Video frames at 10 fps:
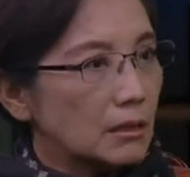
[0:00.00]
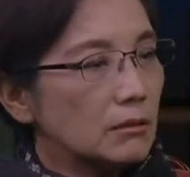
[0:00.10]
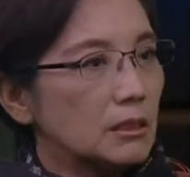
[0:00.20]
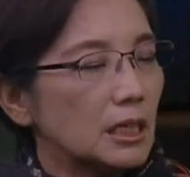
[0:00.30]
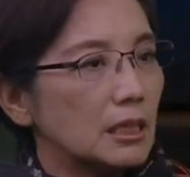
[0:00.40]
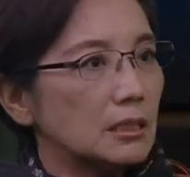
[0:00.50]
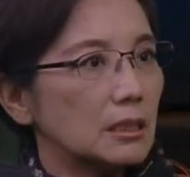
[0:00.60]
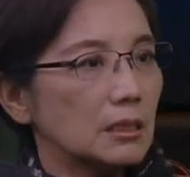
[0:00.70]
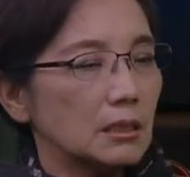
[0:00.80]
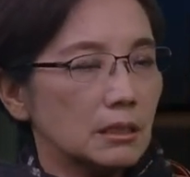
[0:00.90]
昌钰先
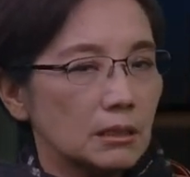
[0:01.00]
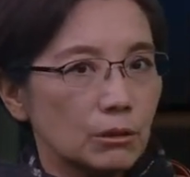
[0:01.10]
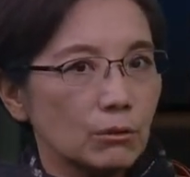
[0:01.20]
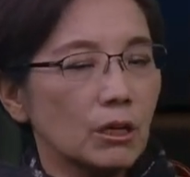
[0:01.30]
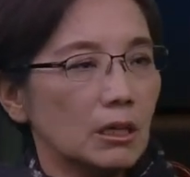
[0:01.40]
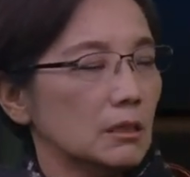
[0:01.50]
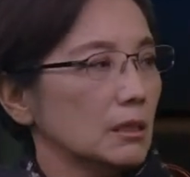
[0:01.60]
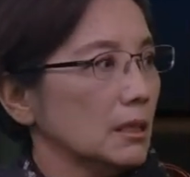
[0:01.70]
生说。